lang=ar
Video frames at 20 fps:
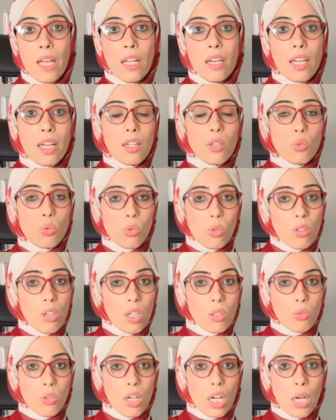لكن سكر
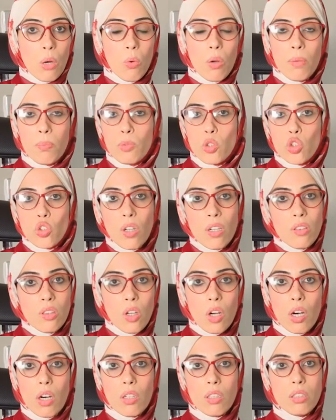نوع اول مش شرط
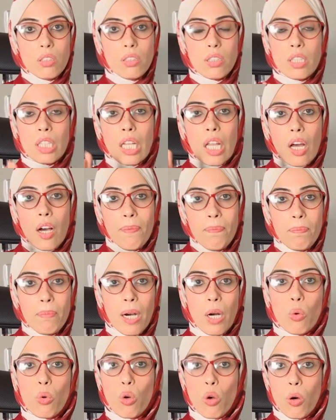خالص ان الاب
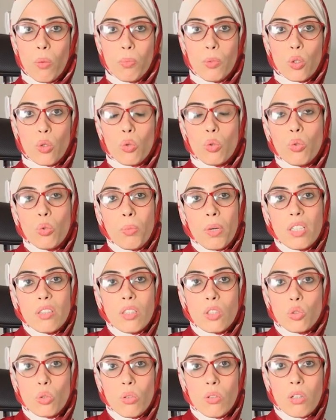او الام يكونوا مرضى
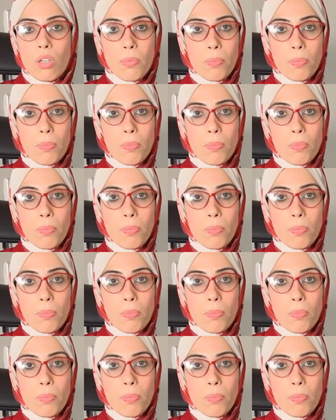سكر